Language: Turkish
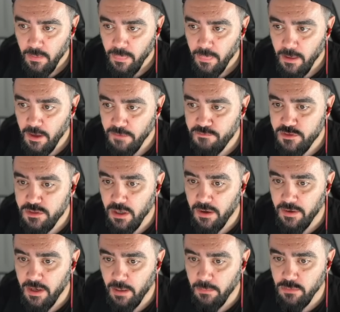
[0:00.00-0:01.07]

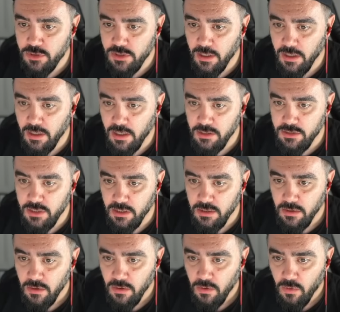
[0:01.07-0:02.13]
Efsane yapmışlar arkadaşlar.
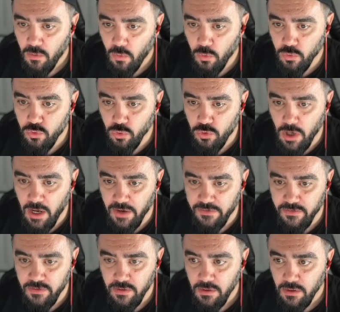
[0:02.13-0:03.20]
Otokar.
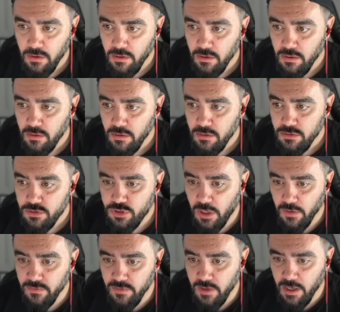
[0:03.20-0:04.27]

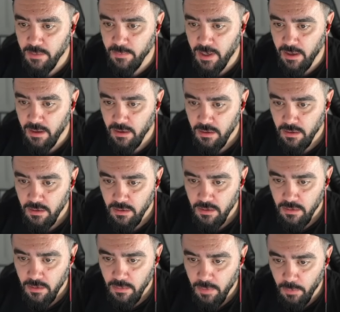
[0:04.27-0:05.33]
Jandarma.
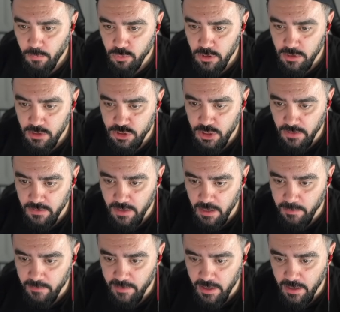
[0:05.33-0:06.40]
Bak burada da
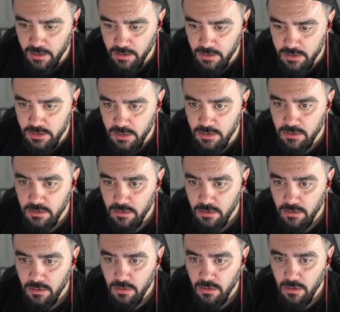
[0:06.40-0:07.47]
jandarma var arkadaşlar.
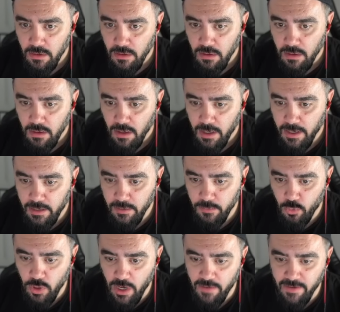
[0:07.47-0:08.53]
Herhalde bir
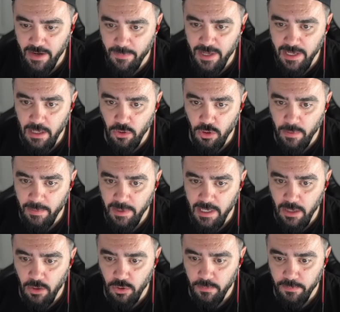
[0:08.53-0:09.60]
görev var hemen geliyorum hemen
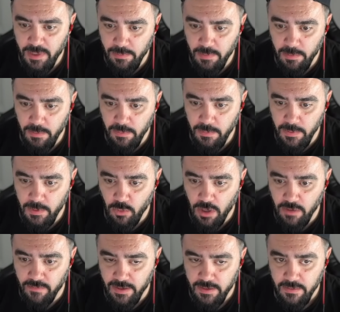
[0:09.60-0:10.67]
geliyorum. Bin bin bin bin, bin.
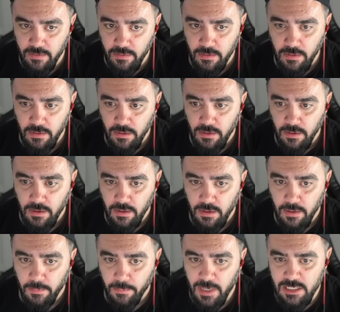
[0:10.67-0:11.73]
görev var.
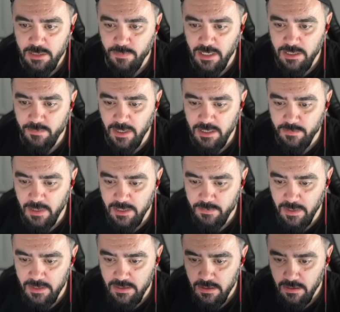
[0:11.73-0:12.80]
Bas bas bas bas
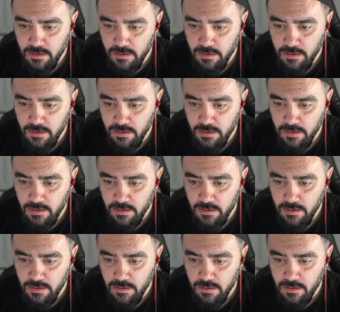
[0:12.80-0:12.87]
bas.